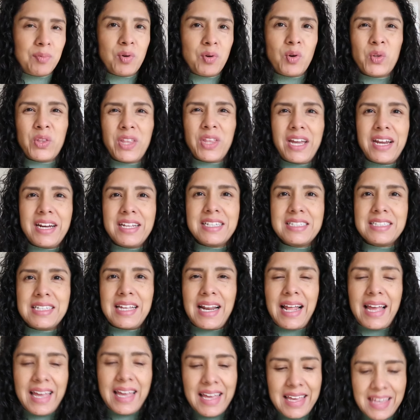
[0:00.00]
el blog de Gris
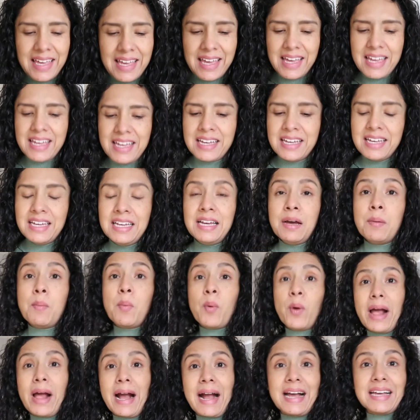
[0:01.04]
Grey.
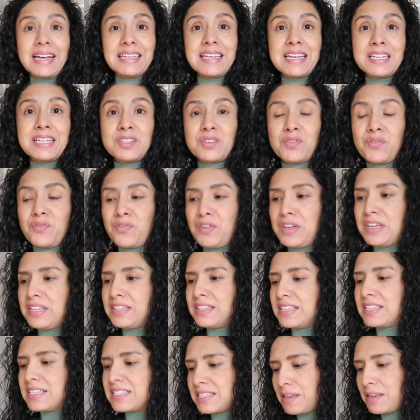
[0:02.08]
Por acá ya es
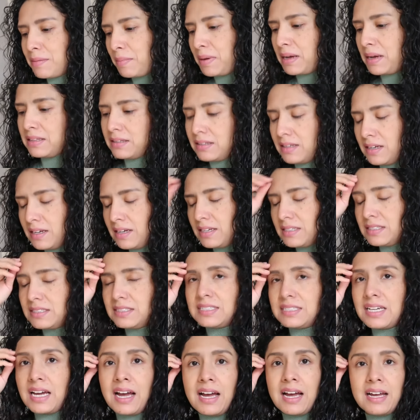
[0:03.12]
fin de
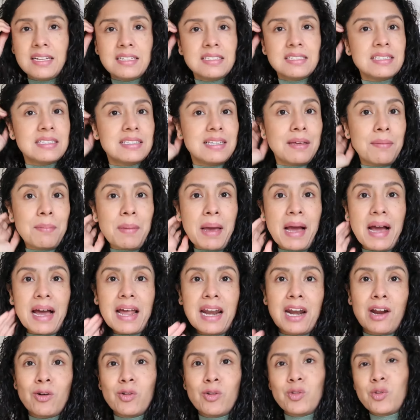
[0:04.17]
semana, ya este me
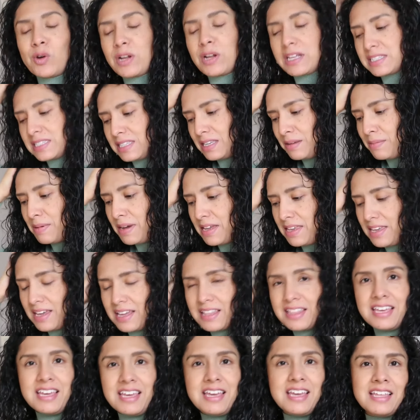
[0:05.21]
agarraron ahora sí
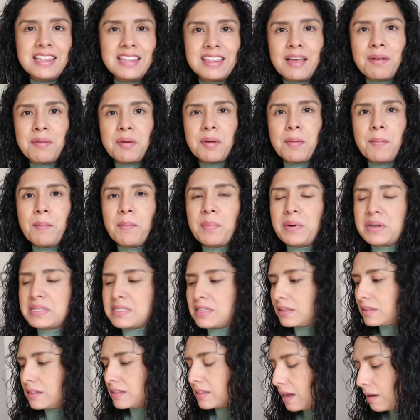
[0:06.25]
bañadita, bien
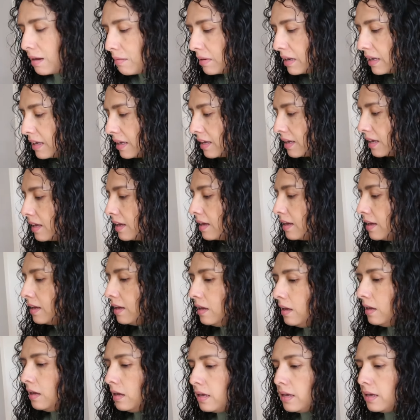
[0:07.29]
presentable.
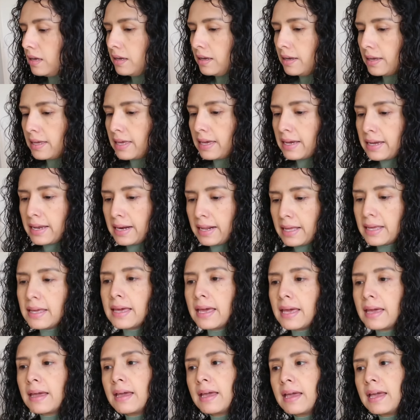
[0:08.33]
Eh, que
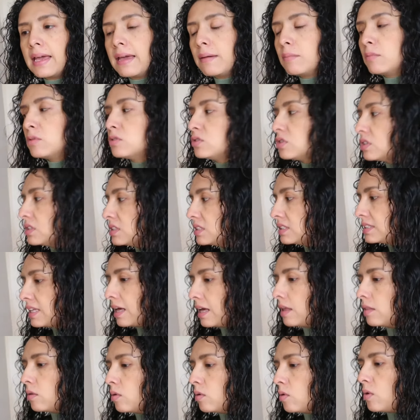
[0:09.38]
creen que hemos
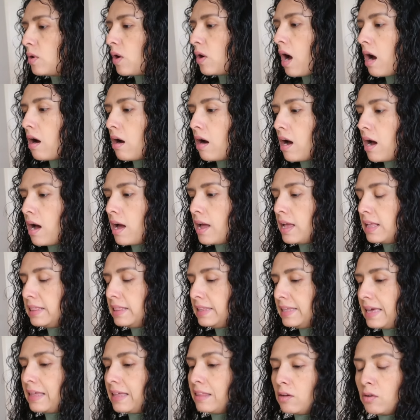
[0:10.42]
estado ah, el
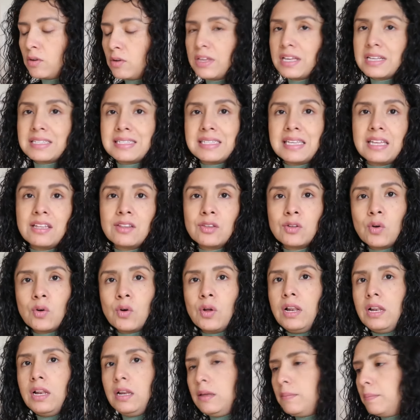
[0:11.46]
día de hoy
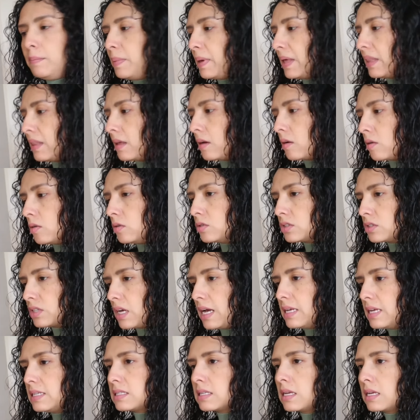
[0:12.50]
haciendo limpia de
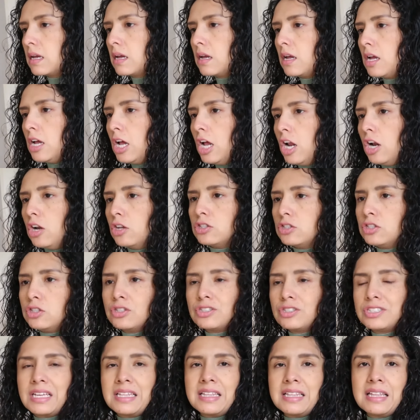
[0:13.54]
cosas. Los
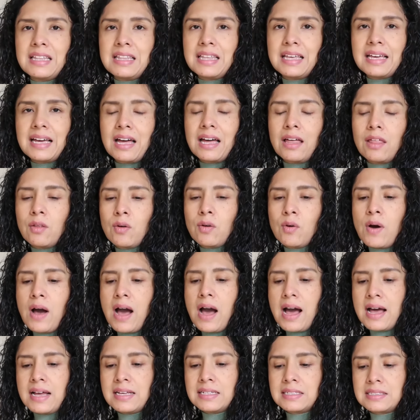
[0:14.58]
niños se han
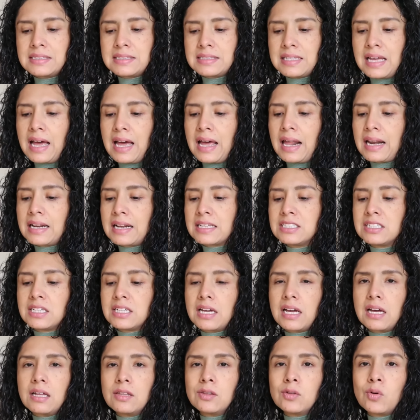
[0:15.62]
dedicado a estar
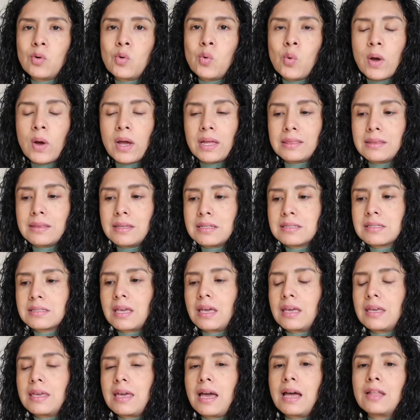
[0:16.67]
checando juguetes
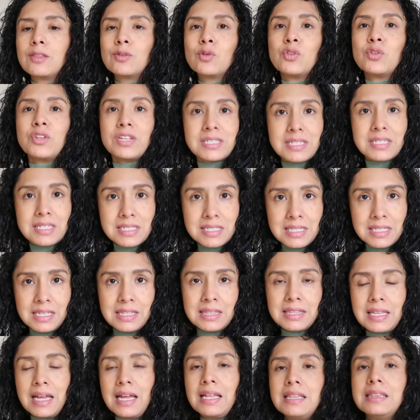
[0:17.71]
que ya no
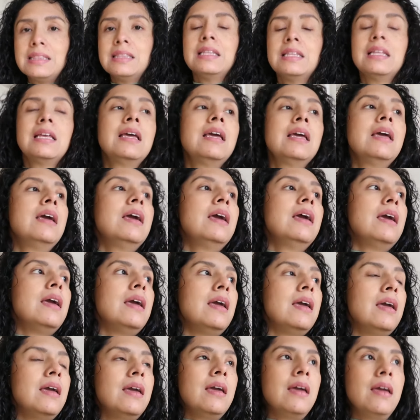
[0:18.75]
necesitan.
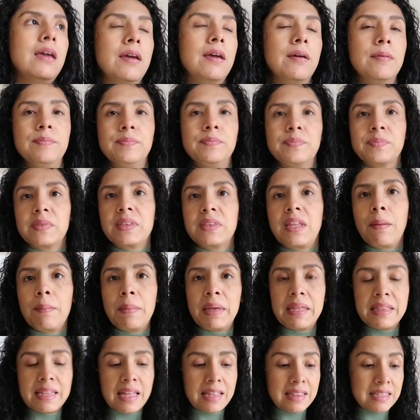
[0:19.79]
Em,
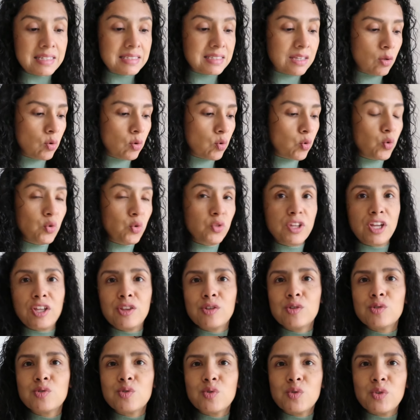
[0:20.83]
también han estado
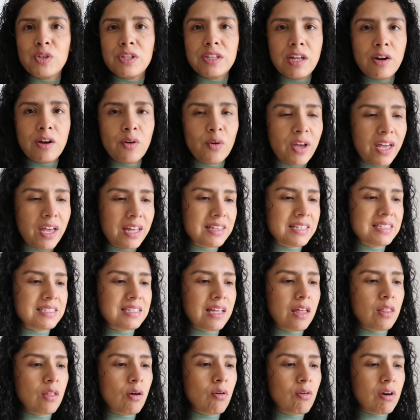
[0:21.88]
contando su dinero que han
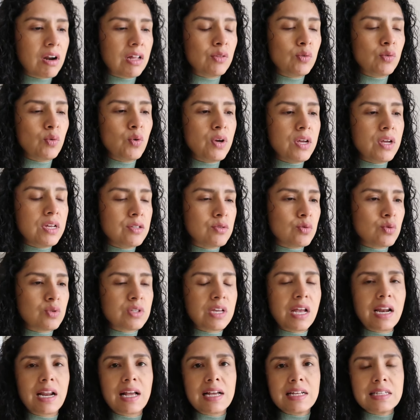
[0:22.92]
estado ahorrando en
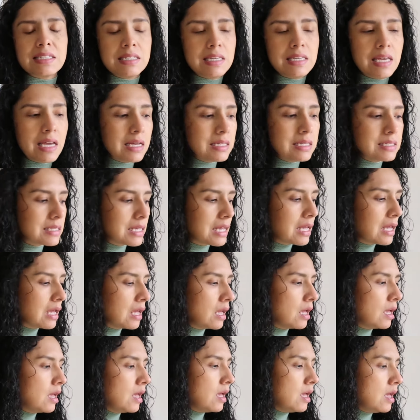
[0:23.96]
sus alcancías.
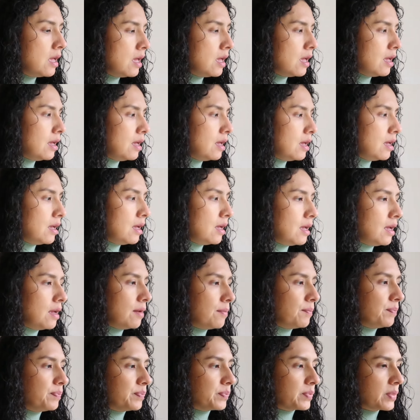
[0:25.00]

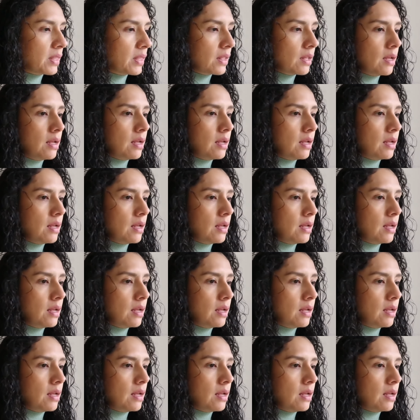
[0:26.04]
Em,